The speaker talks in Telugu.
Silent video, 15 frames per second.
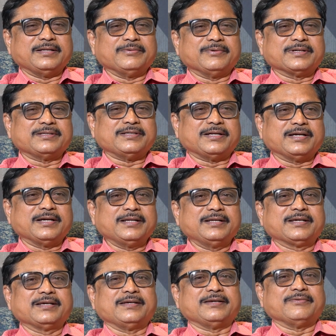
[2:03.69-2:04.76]
అని ఒక
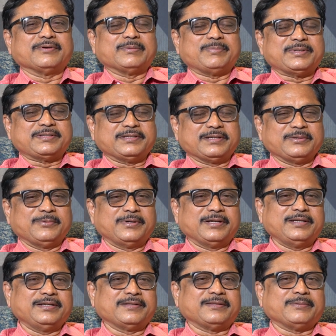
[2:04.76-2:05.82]
జనానికి ఒక పిక్చర్
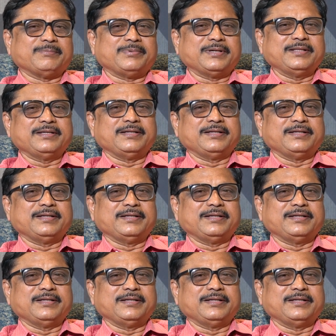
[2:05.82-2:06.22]
ఇవ్వడానికి తప్ప